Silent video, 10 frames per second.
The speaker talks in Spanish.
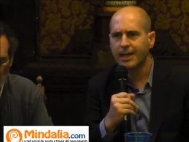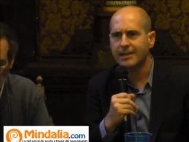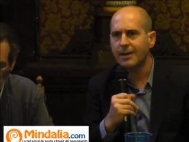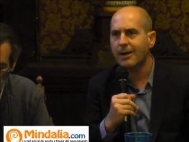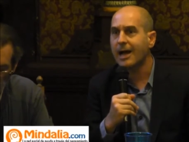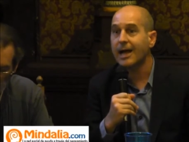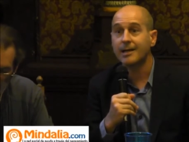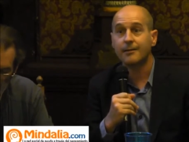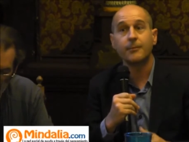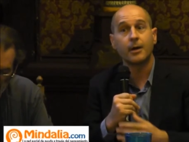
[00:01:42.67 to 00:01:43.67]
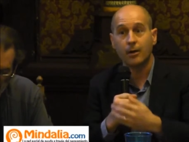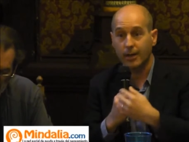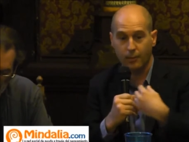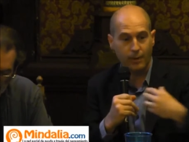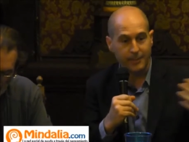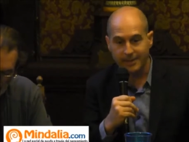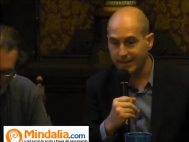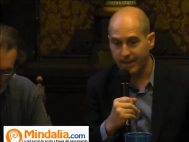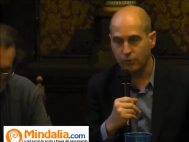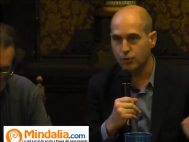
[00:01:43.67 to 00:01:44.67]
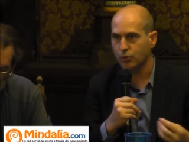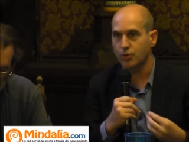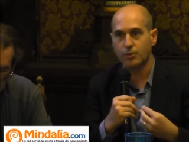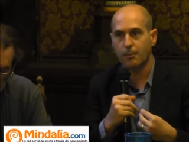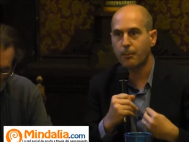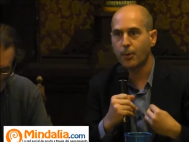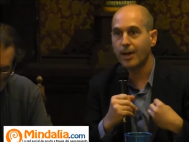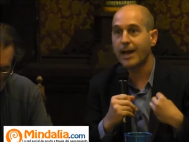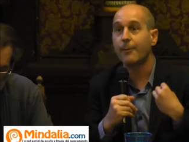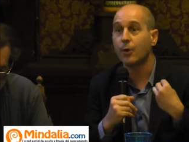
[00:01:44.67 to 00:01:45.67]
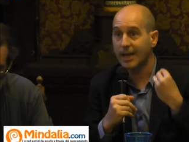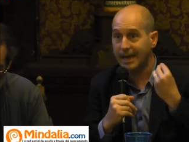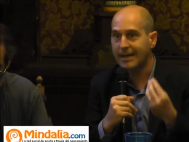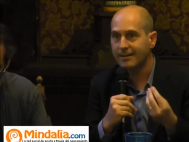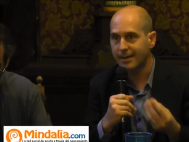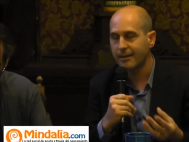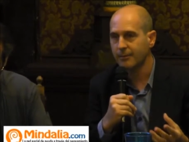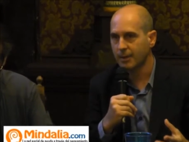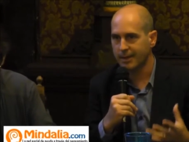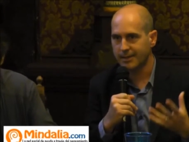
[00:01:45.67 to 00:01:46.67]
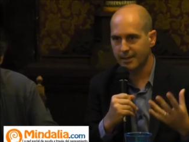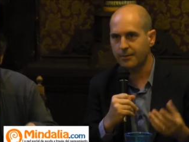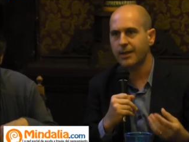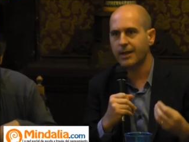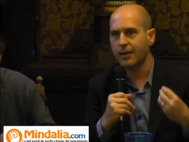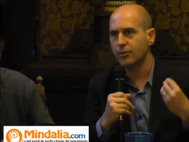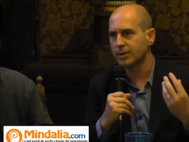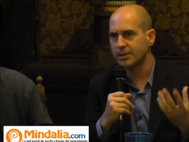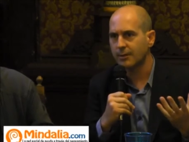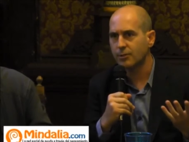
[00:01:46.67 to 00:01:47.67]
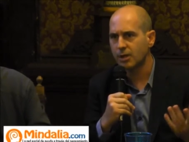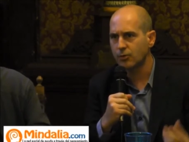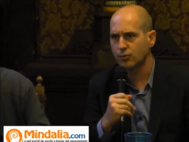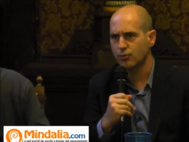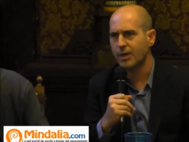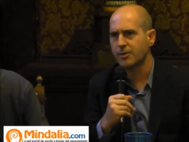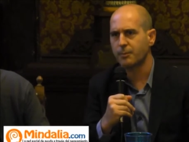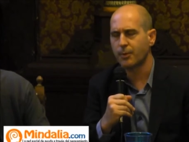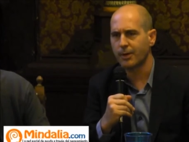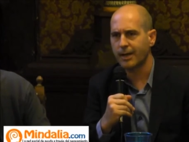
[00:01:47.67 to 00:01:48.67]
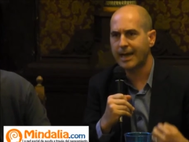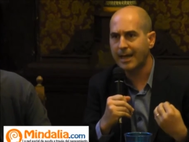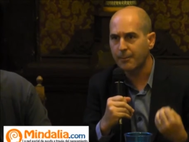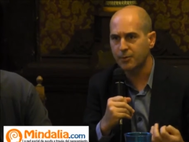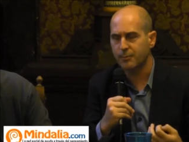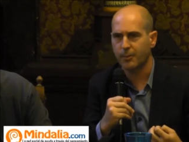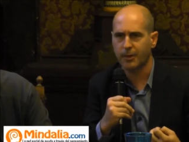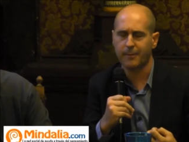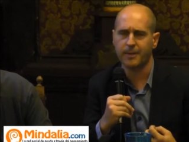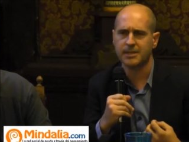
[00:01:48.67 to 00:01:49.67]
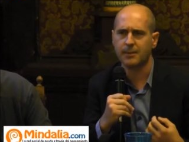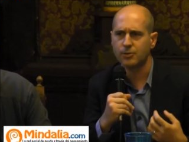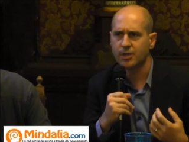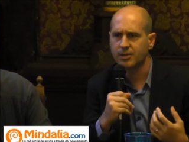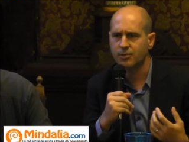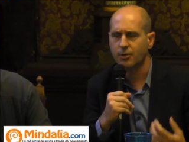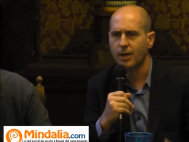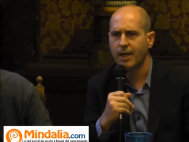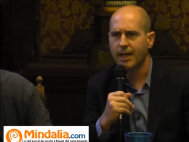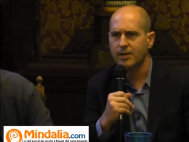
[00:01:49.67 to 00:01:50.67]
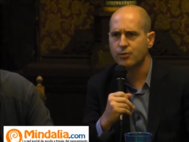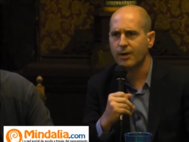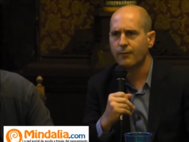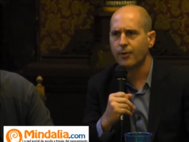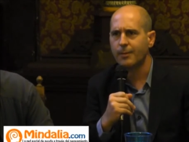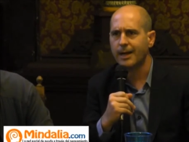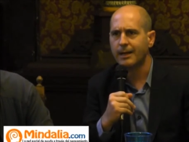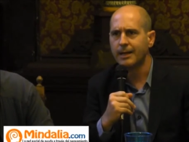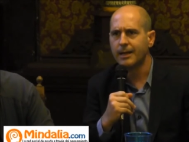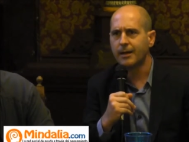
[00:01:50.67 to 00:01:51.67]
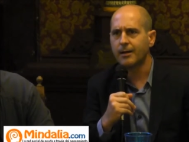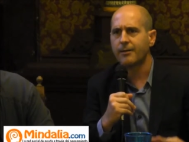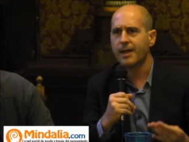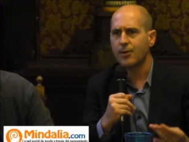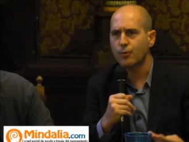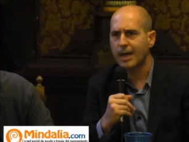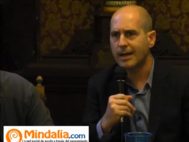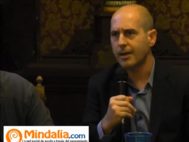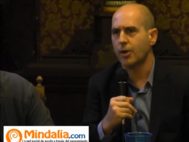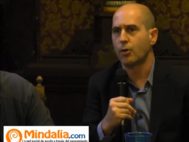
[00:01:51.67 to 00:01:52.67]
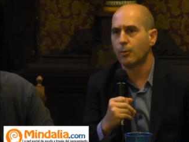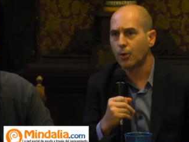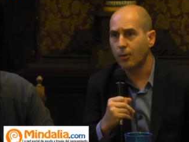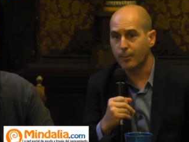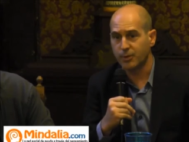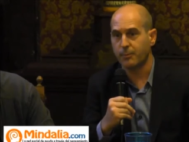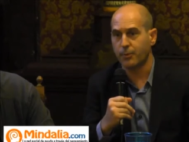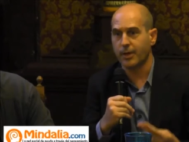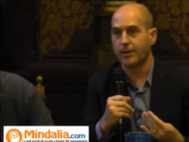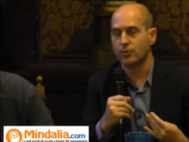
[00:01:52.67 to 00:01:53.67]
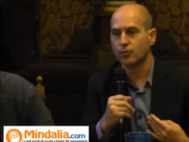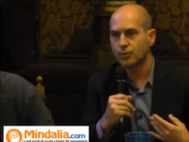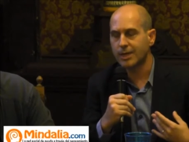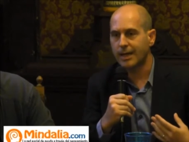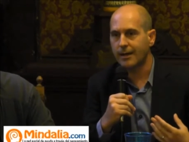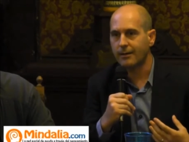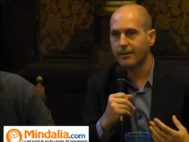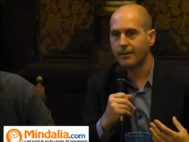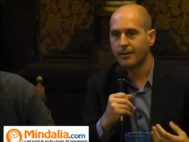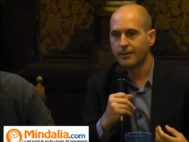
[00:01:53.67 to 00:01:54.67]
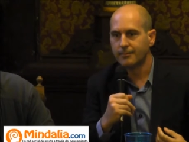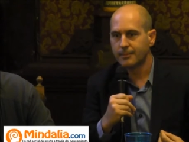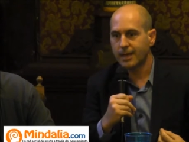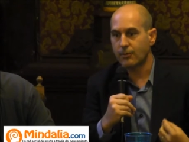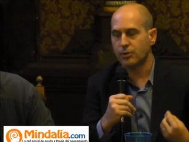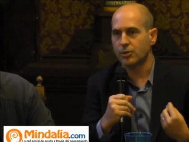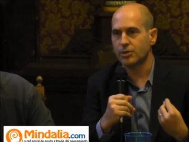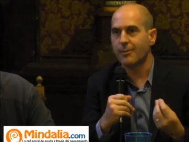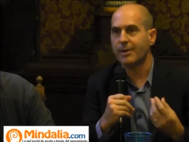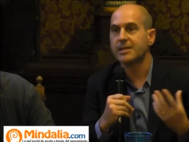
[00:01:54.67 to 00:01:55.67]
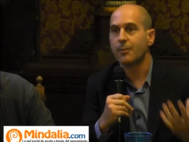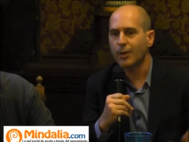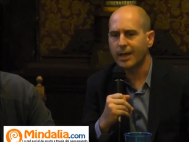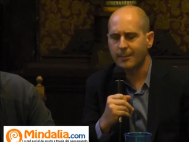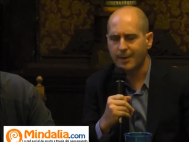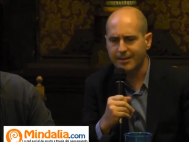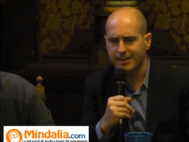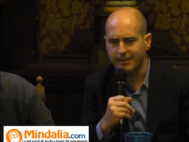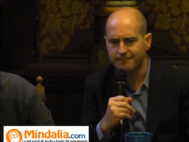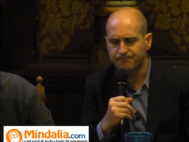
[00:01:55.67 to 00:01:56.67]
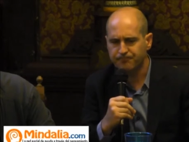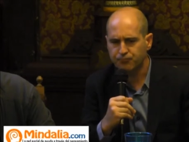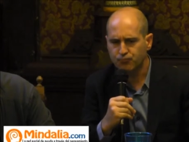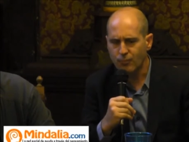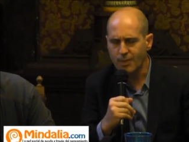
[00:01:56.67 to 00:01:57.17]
que trabaja eh, igualmente que nosotros por el amor al arte, es decir, que contestamos a los usuarios porque queremos, porque pensamos que eso es una forma eh, de ayudar y, como no, pues porque nos gusta eh, que nuestro saber se pueda repartir,